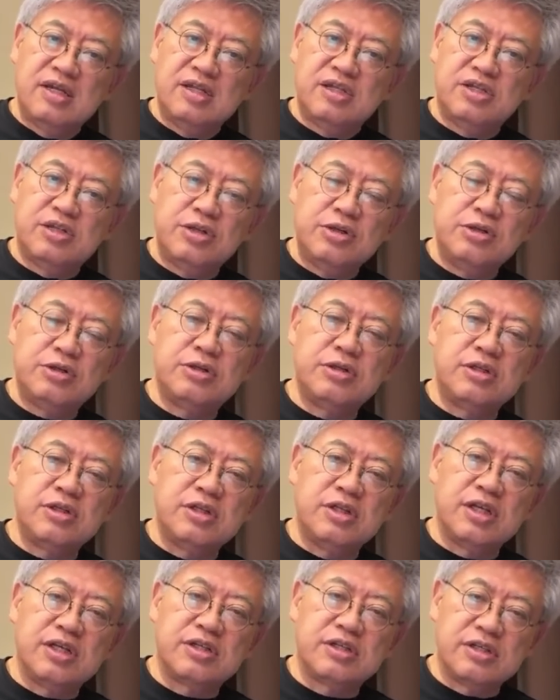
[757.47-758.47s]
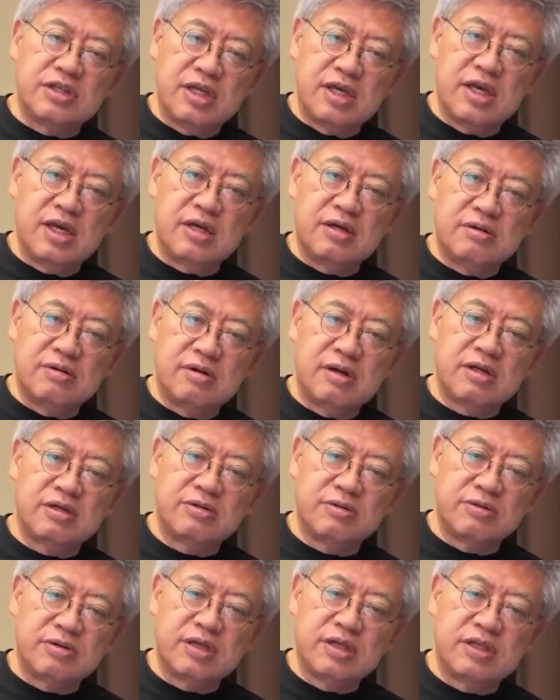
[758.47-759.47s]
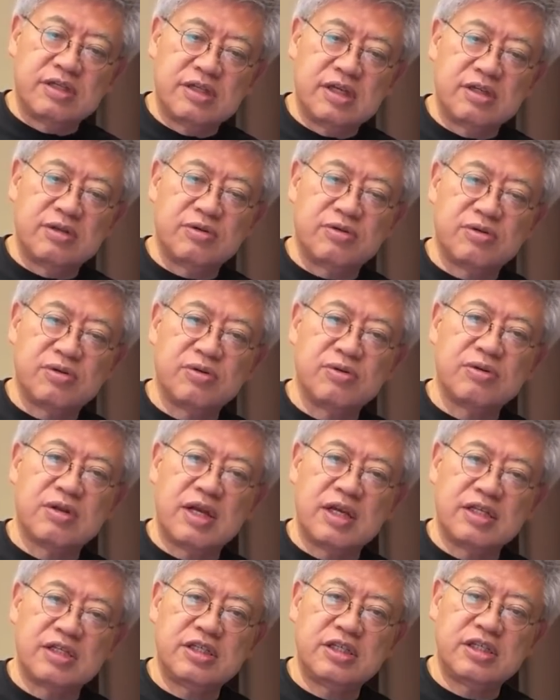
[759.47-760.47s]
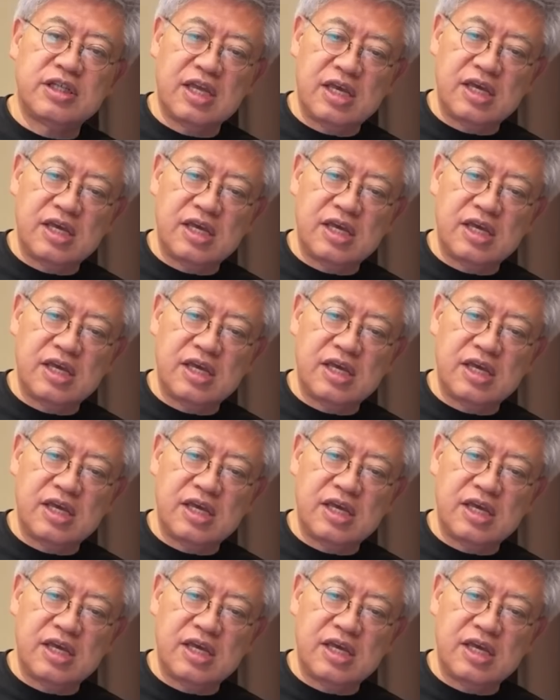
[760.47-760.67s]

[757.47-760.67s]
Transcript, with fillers: 真摯にですね、クラスの先生と相談し